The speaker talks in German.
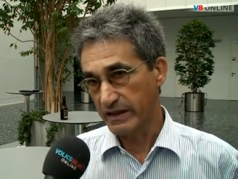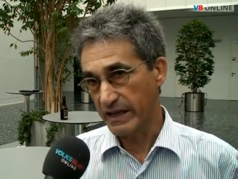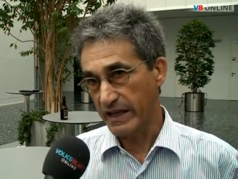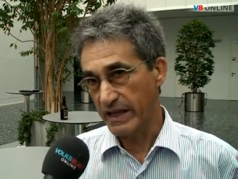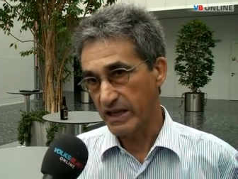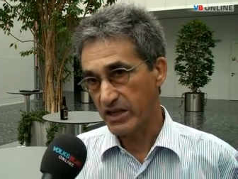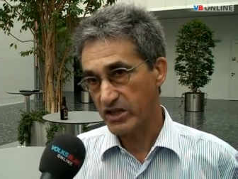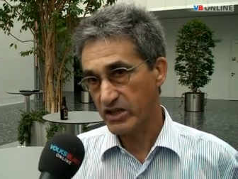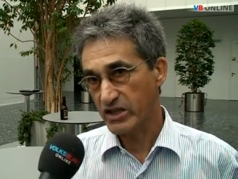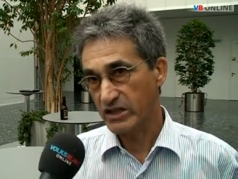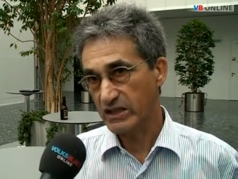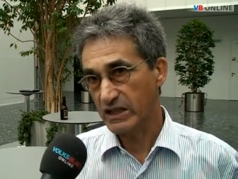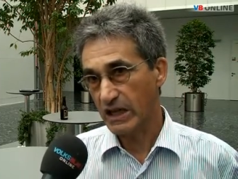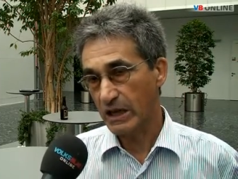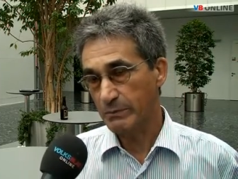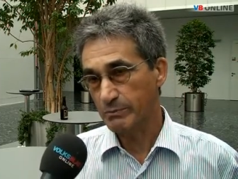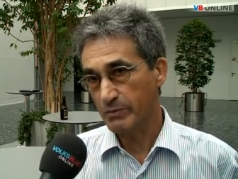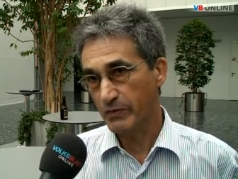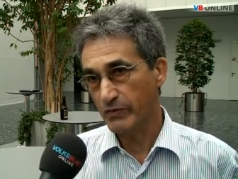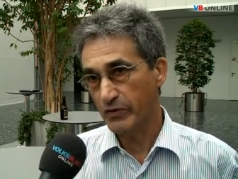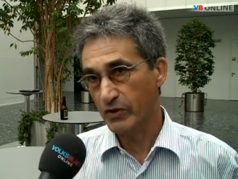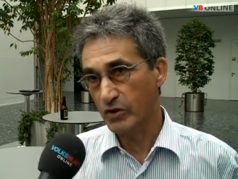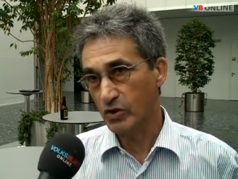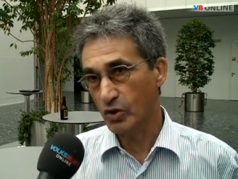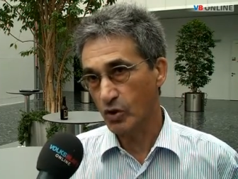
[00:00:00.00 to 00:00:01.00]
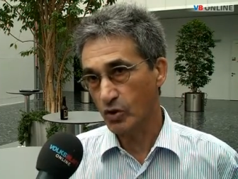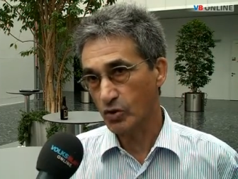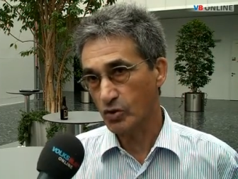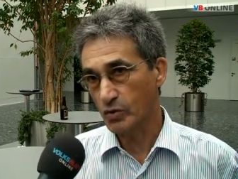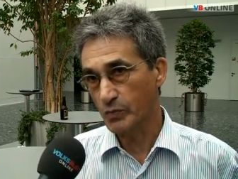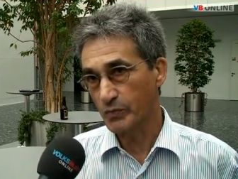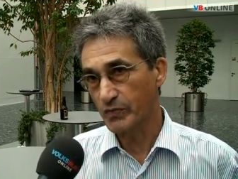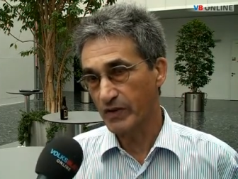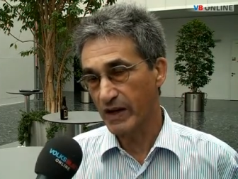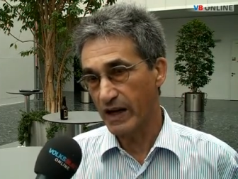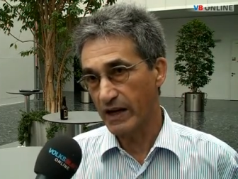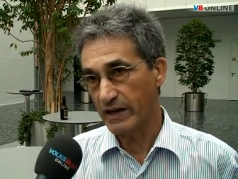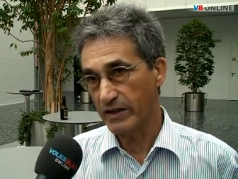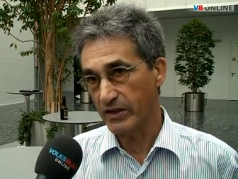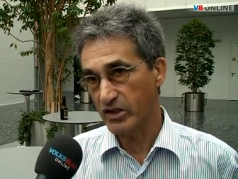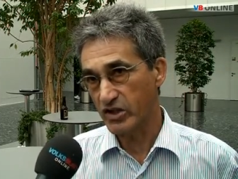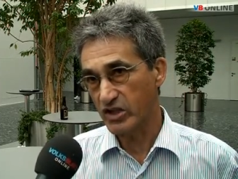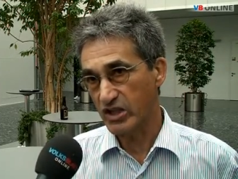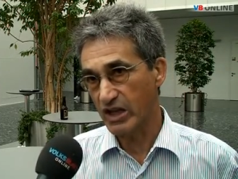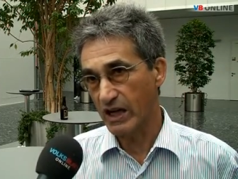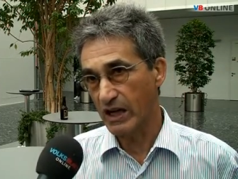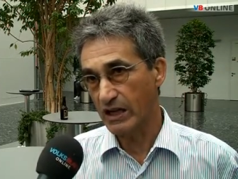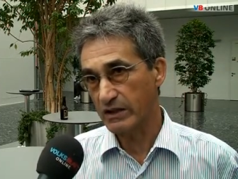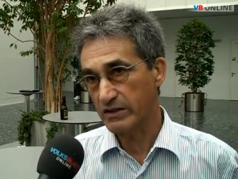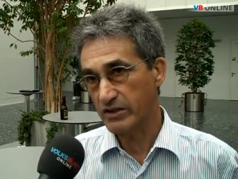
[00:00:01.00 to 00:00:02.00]
die erste Etappe von Nordumfahrung
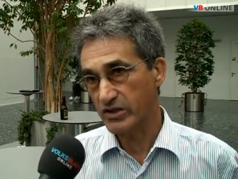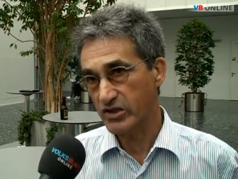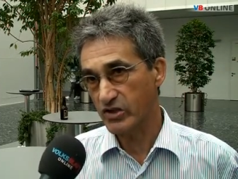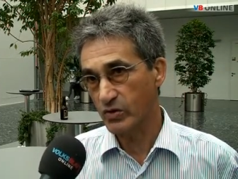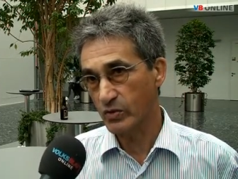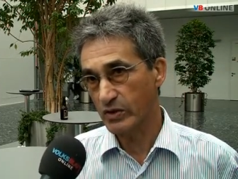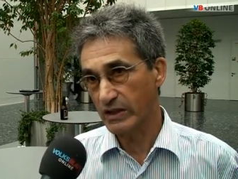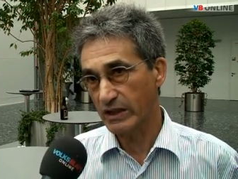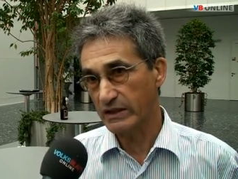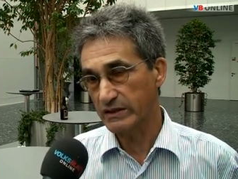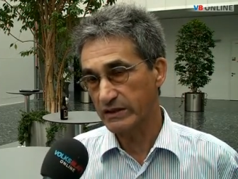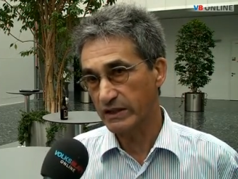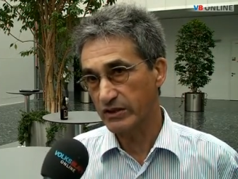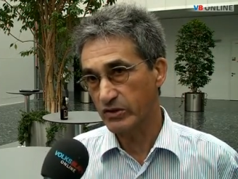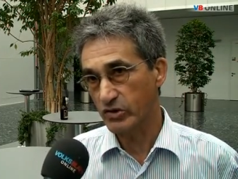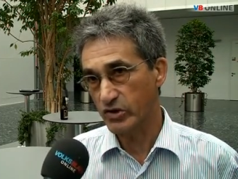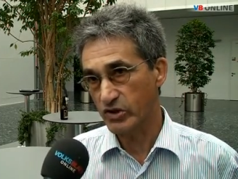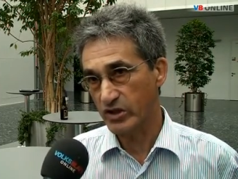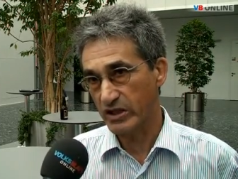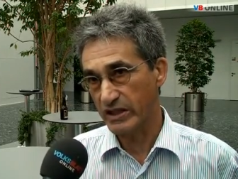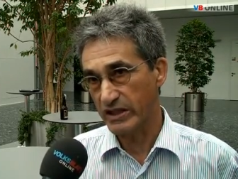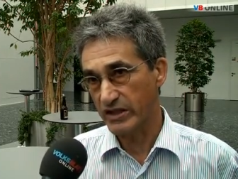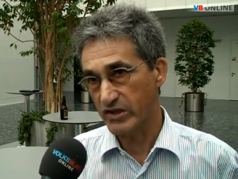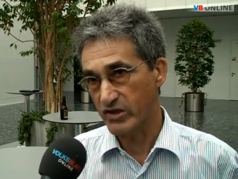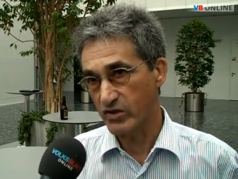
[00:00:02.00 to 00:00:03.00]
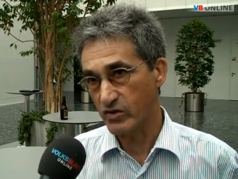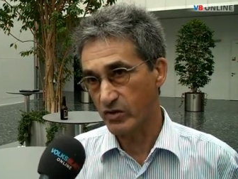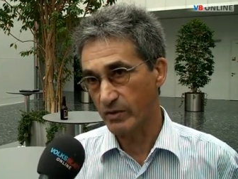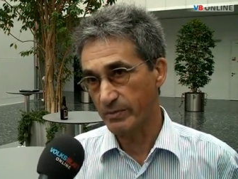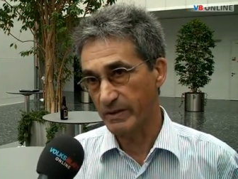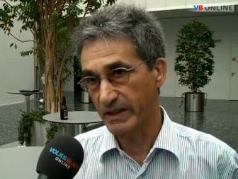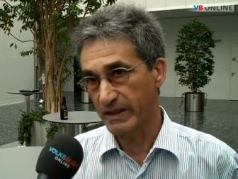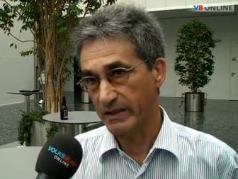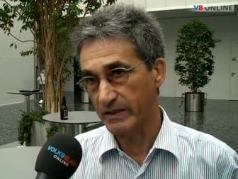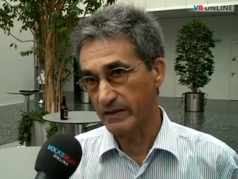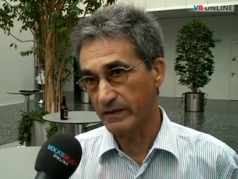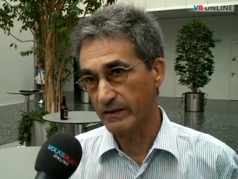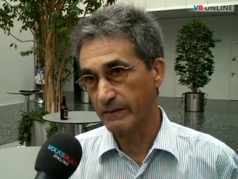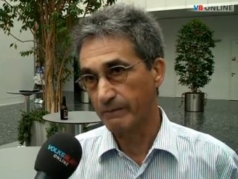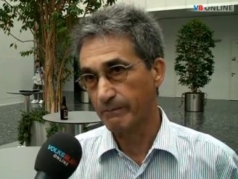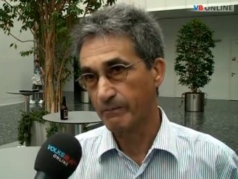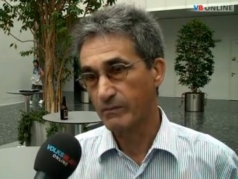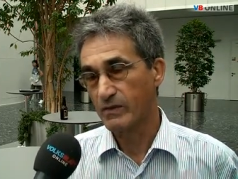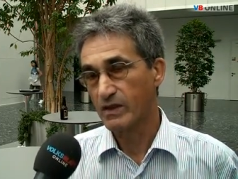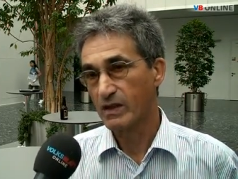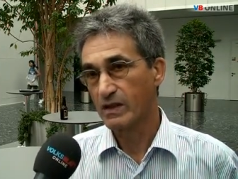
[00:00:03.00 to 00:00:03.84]
Schad, der sogenannte Industriezubringer.